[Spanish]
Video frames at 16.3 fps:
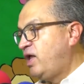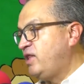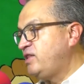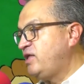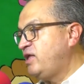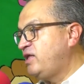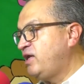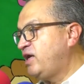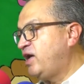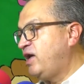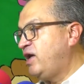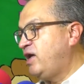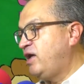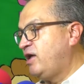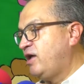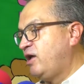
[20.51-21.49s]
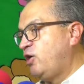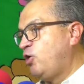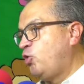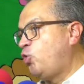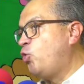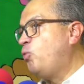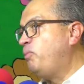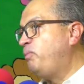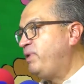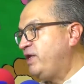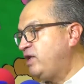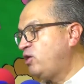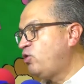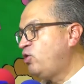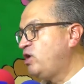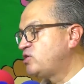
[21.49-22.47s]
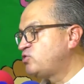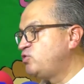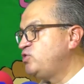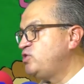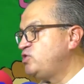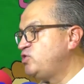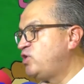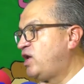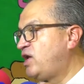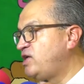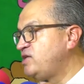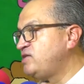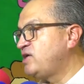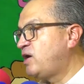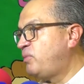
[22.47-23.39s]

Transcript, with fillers: él tiene que cumplir con las condicionalidades